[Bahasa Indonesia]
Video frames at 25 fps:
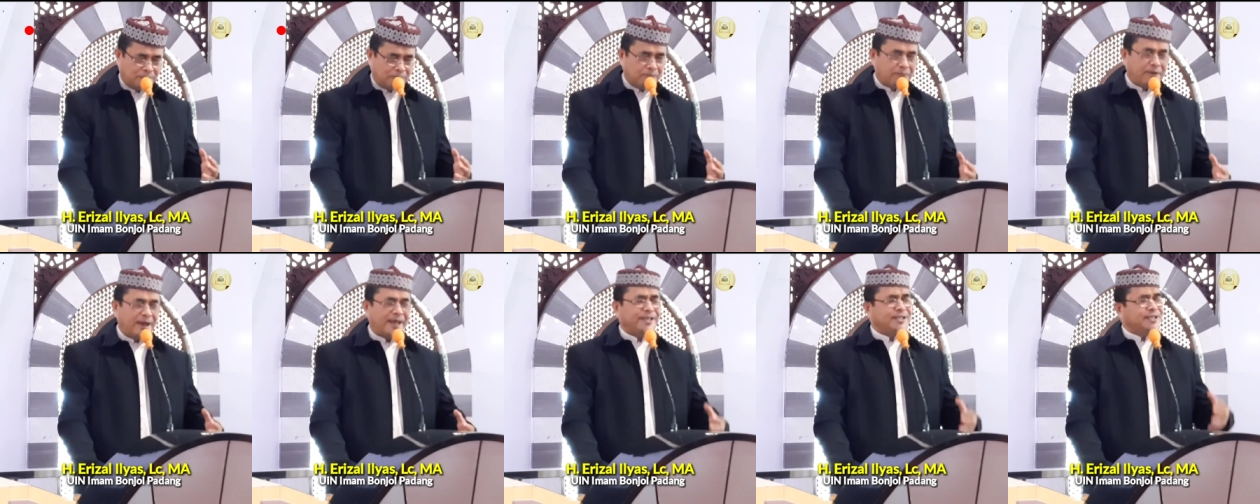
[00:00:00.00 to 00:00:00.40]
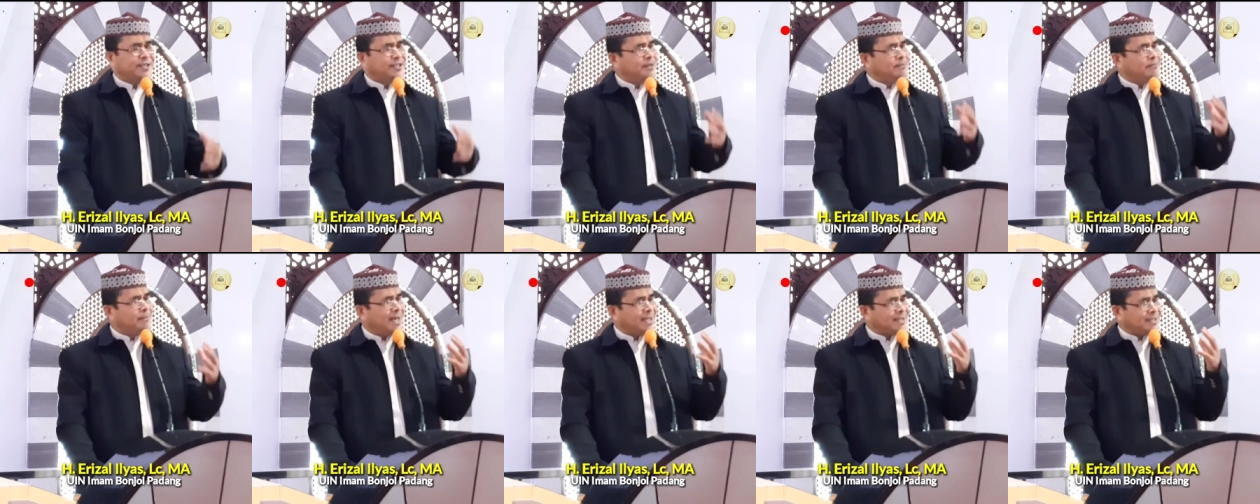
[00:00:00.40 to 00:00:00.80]
baik
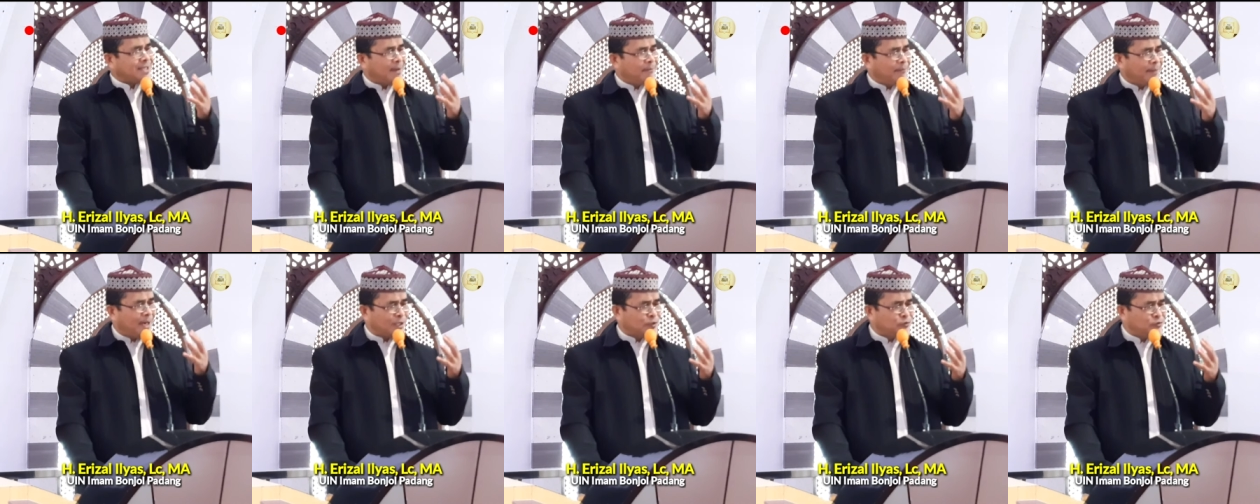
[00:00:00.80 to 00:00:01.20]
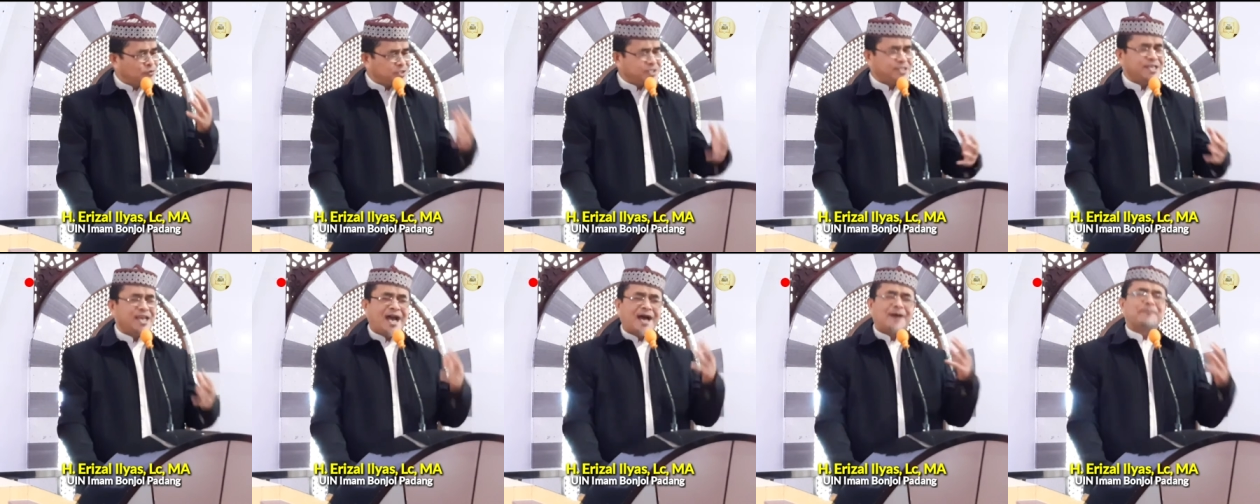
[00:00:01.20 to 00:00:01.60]
di mata
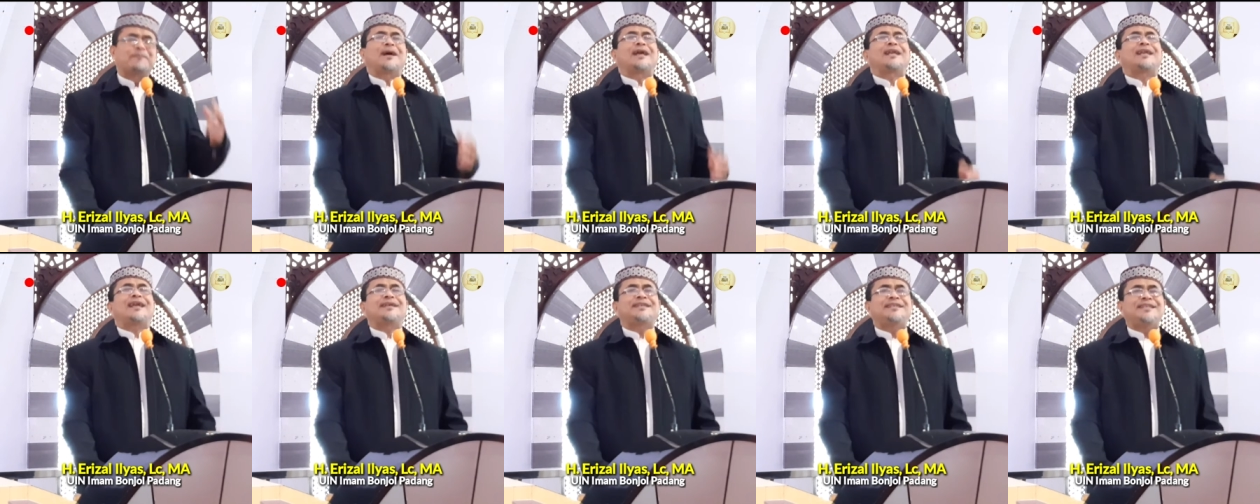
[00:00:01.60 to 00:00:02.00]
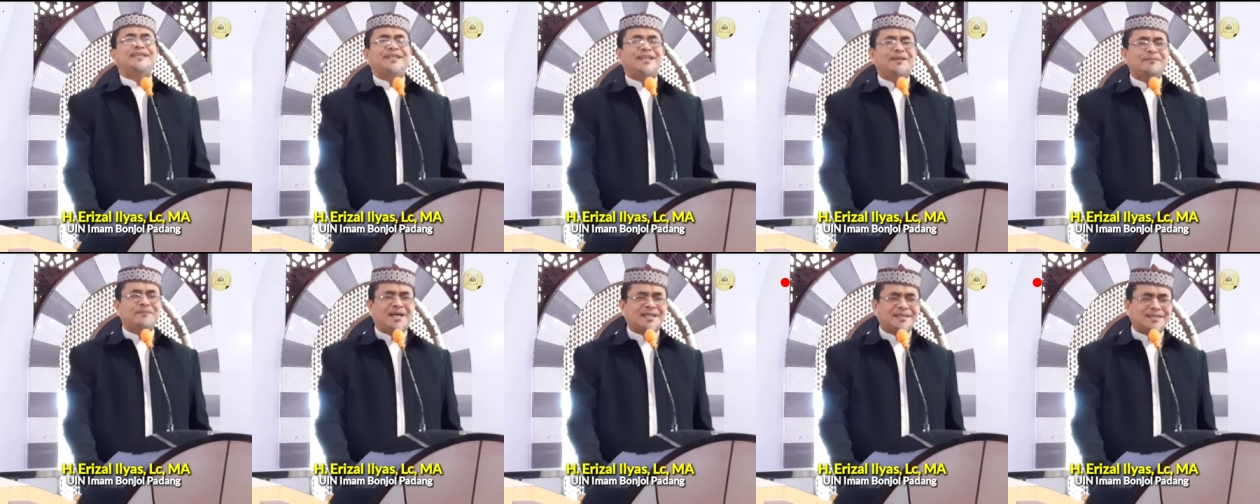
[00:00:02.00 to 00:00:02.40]
manusia apalagi
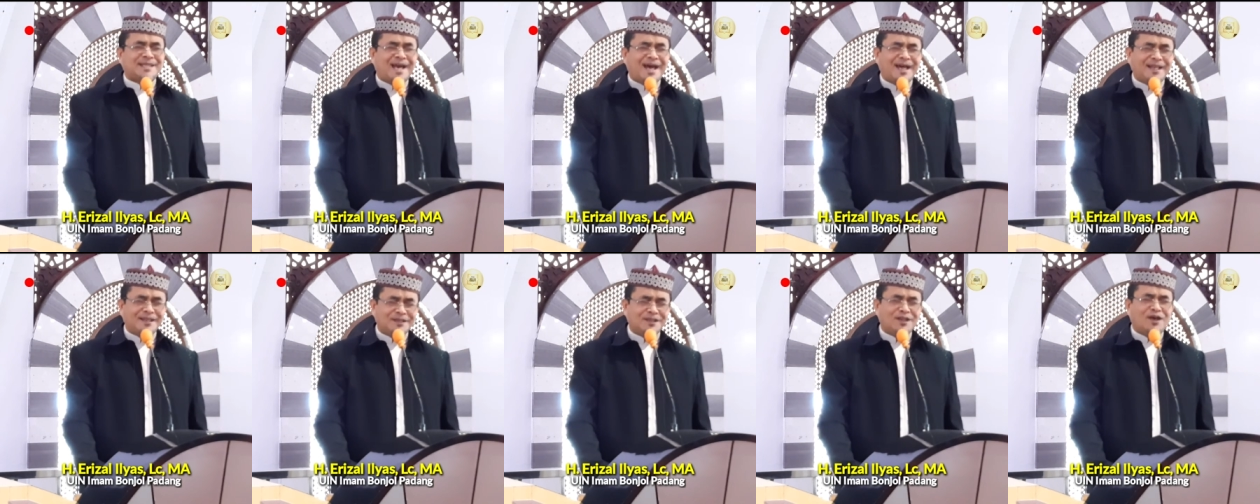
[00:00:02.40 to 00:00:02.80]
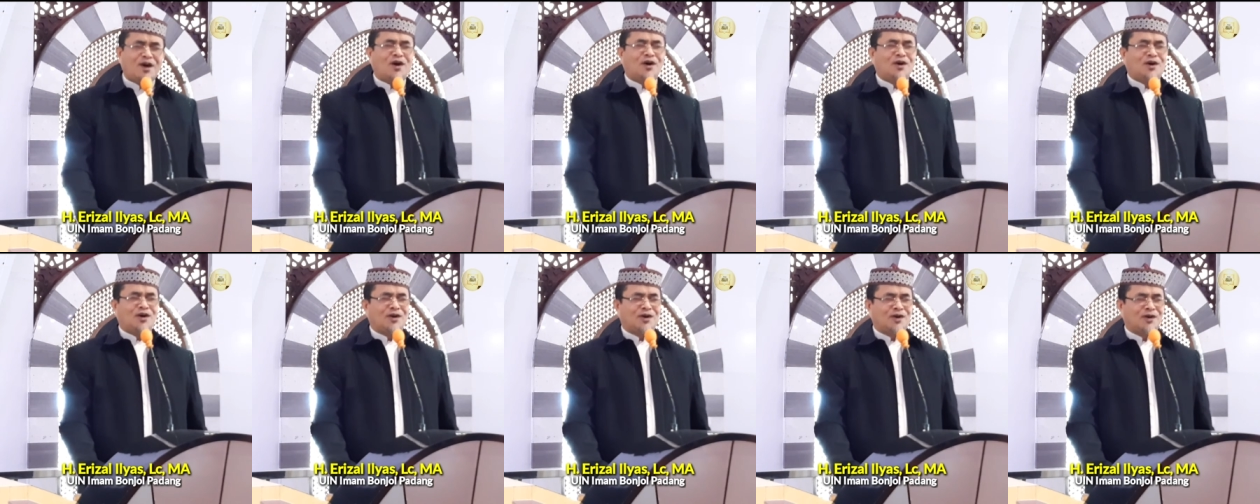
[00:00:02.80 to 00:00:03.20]
di mata
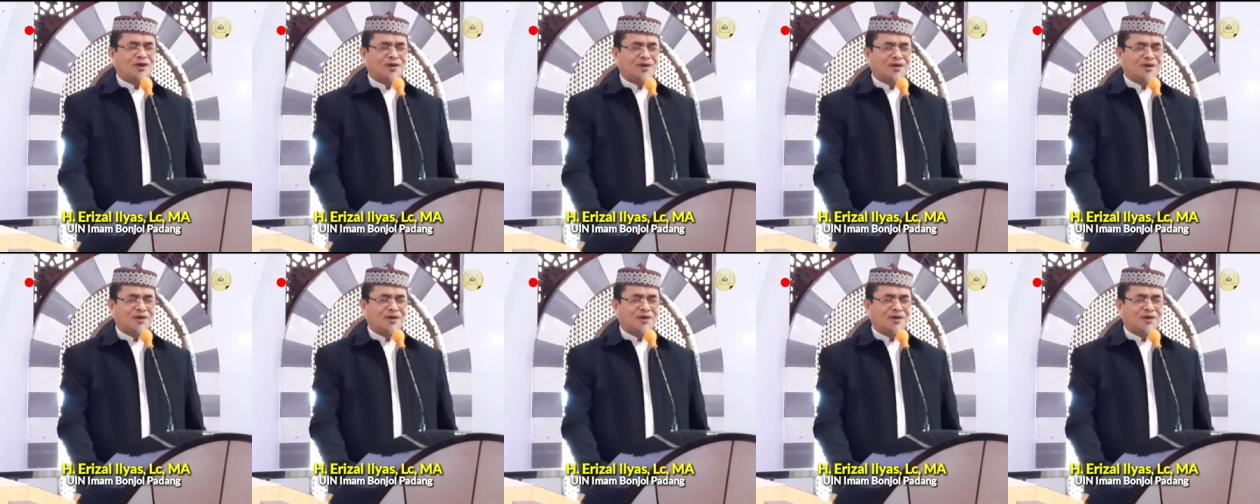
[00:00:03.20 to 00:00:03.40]
Allah.